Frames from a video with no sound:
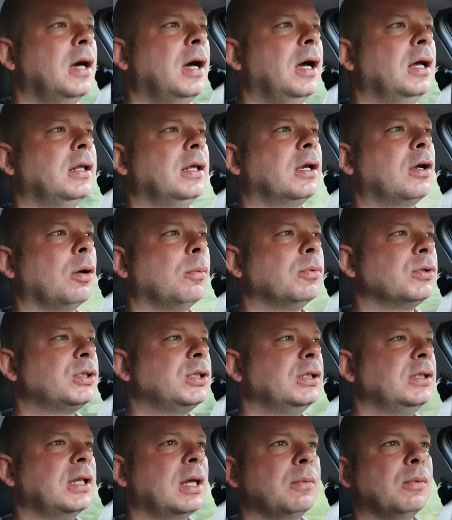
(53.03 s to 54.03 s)
ani komuś
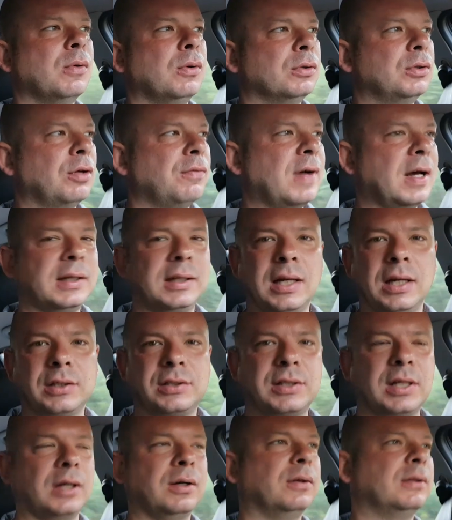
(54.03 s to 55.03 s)
innemu
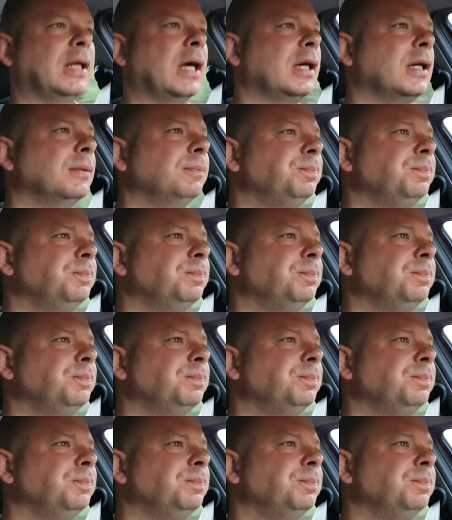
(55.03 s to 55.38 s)
udowadniać tego, tak?